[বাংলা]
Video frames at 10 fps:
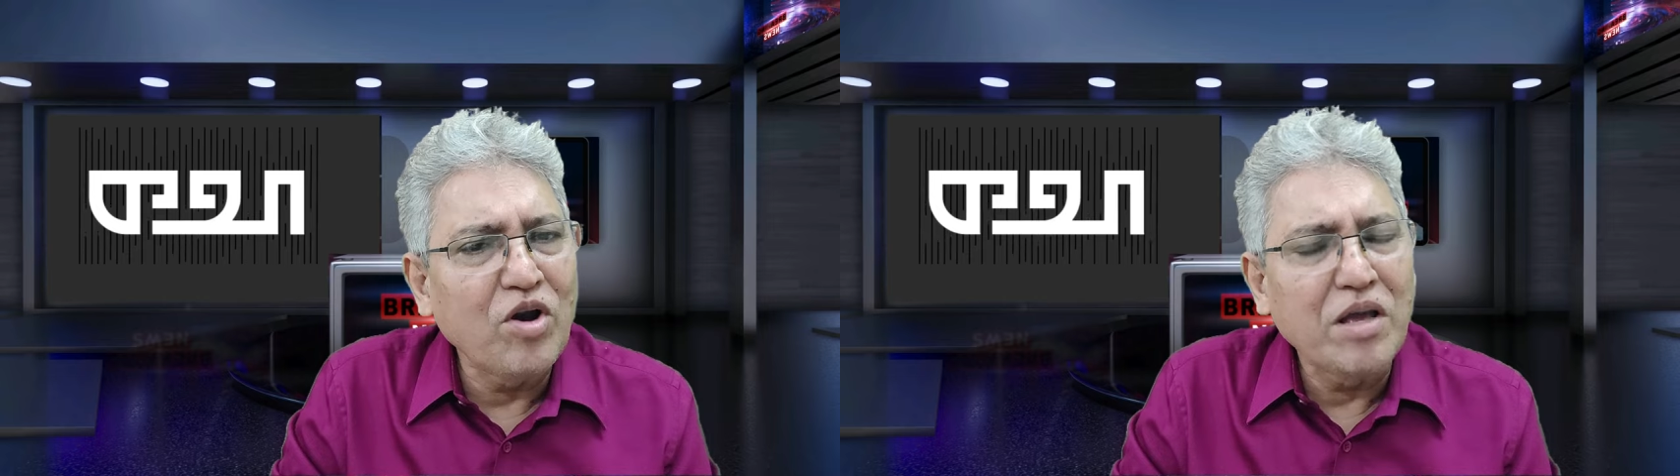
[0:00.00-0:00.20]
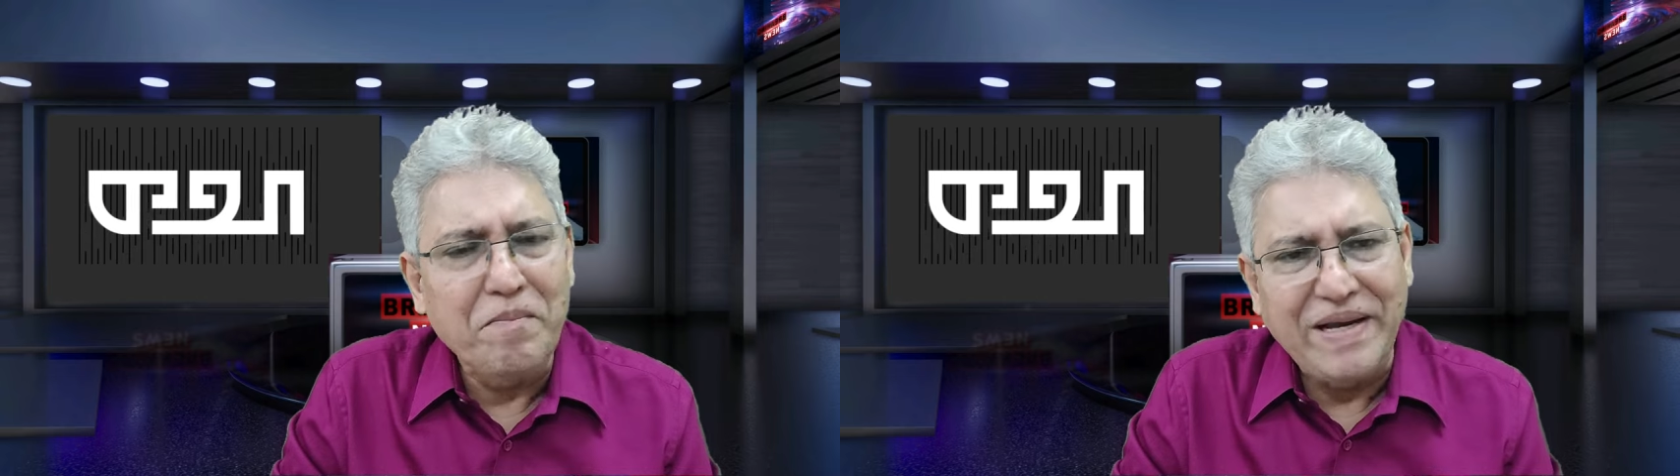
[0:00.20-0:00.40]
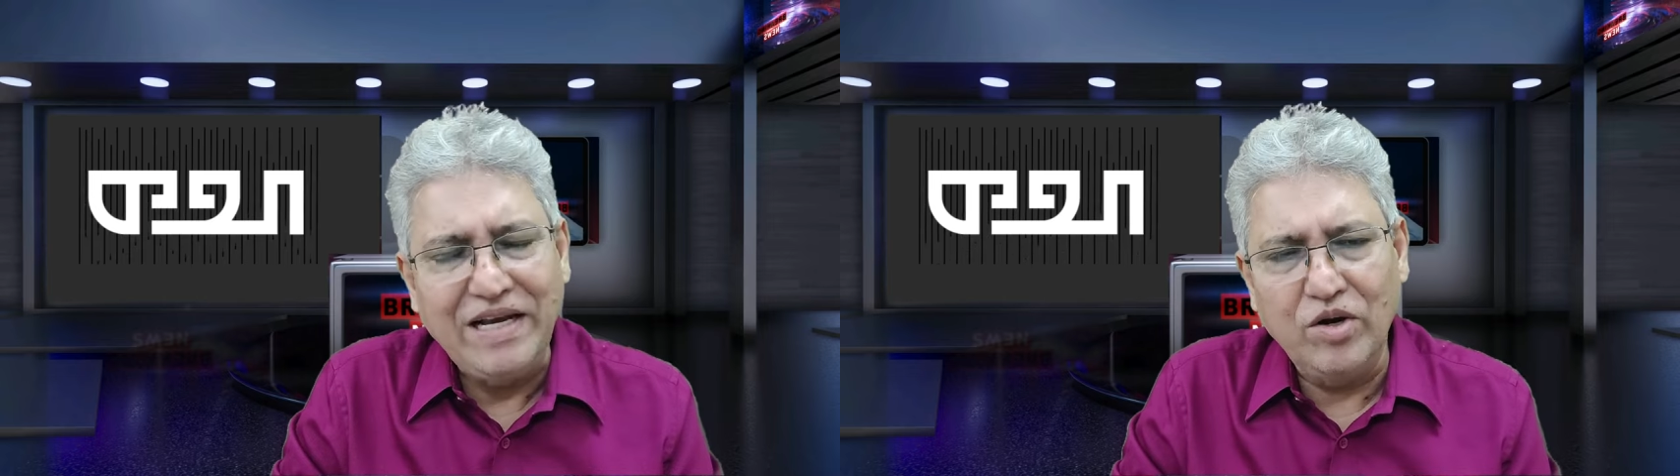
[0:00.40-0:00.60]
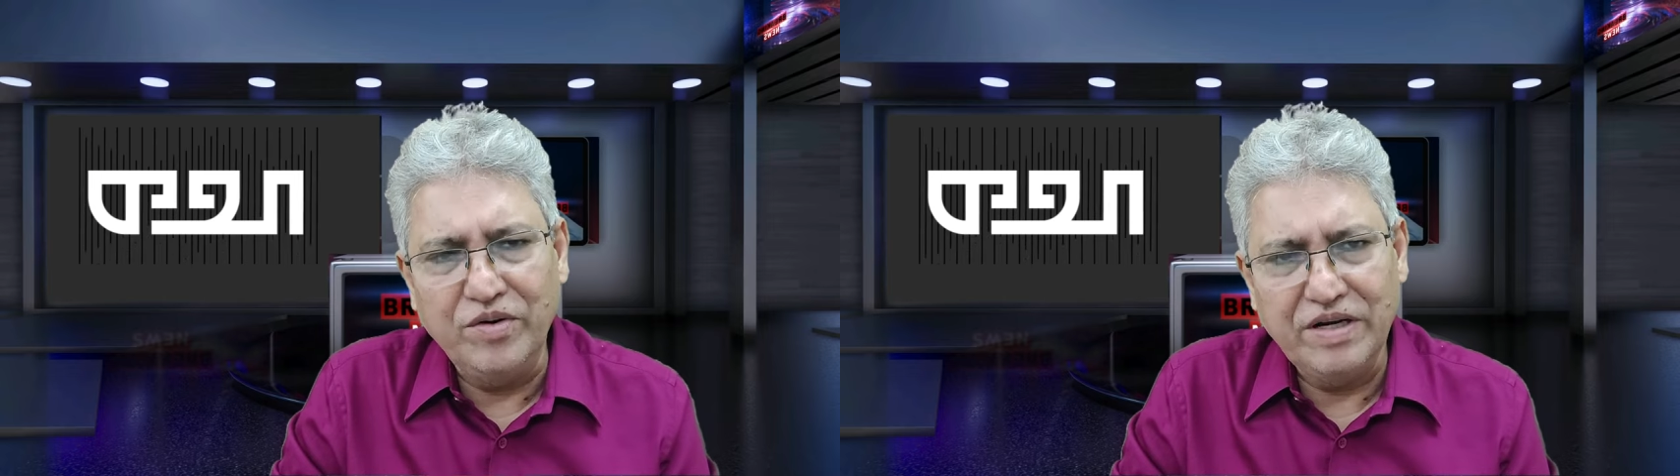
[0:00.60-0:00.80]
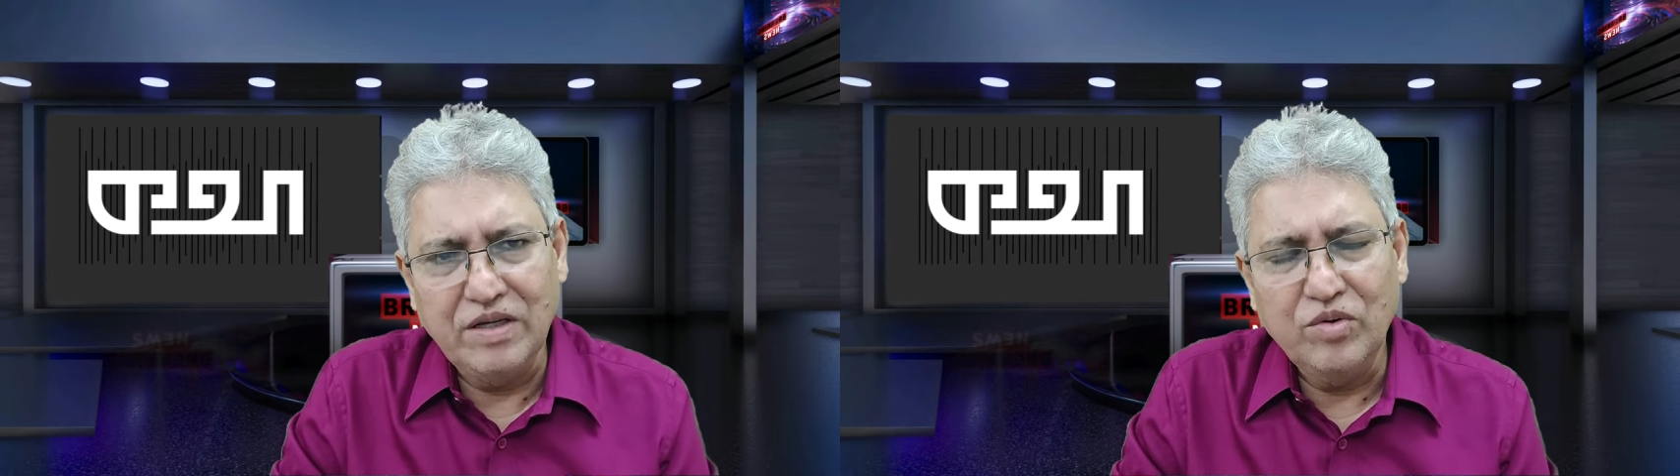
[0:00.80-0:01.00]
বলা হয় মানি
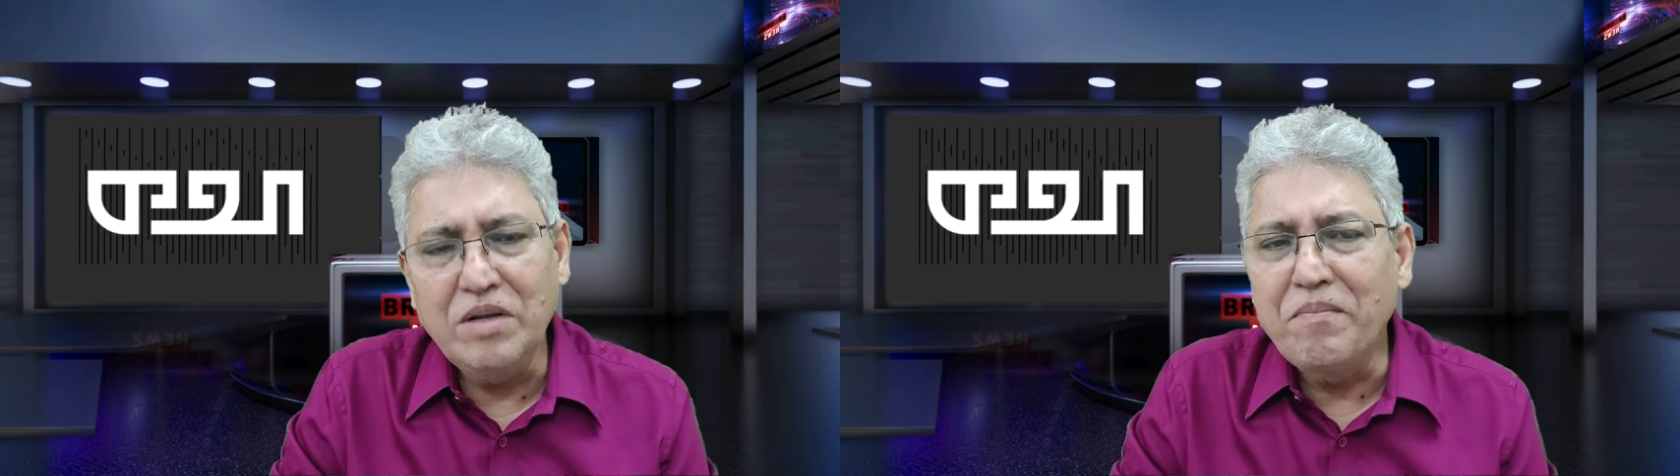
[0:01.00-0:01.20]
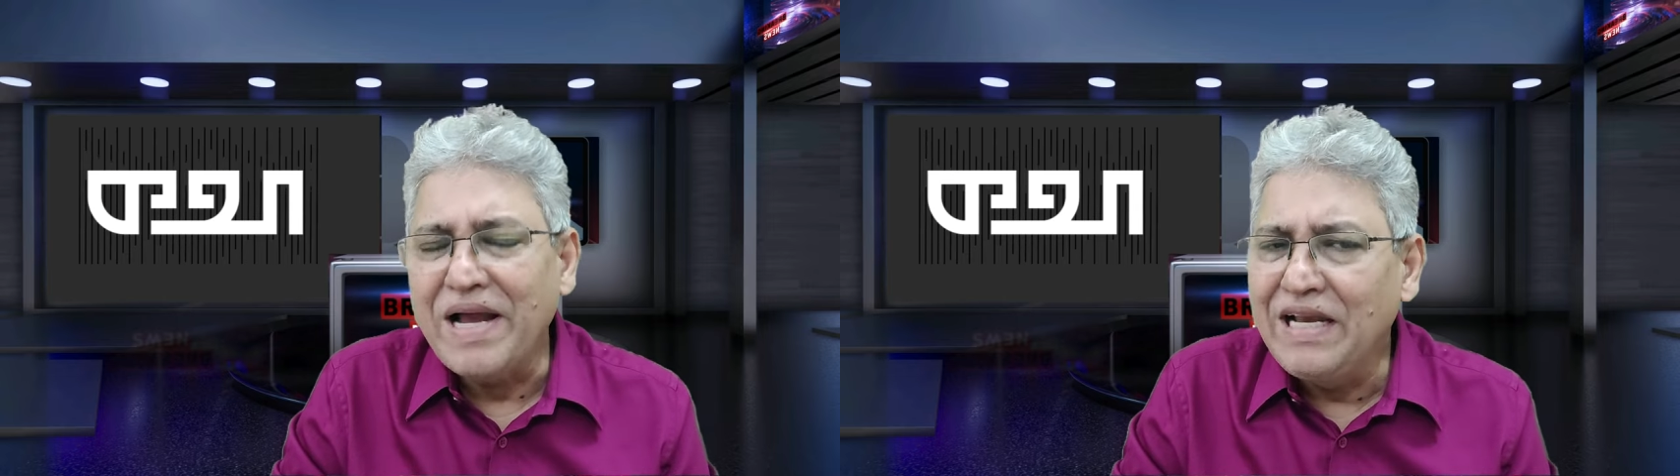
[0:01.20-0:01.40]
লন্ডারিং উনি